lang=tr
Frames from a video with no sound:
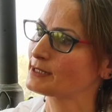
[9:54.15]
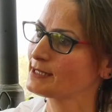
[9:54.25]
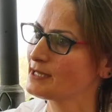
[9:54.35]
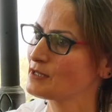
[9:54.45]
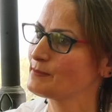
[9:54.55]

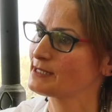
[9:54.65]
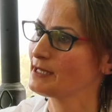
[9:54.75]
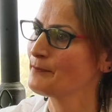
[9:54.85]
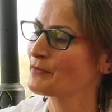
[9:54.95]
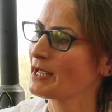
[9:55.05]
Sadece
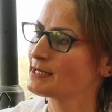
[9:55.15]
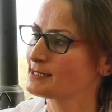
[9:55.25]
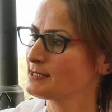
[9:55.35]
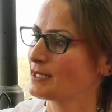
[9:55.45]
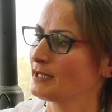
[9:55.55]
bize
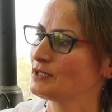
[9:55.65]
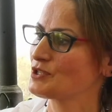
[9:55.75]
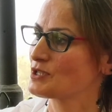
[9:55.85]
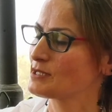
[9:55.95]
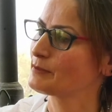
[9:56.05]
siz kendi
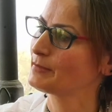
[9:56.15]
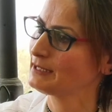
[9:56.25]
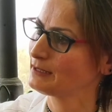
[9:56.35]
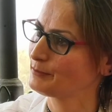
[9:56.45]
işinizi bil,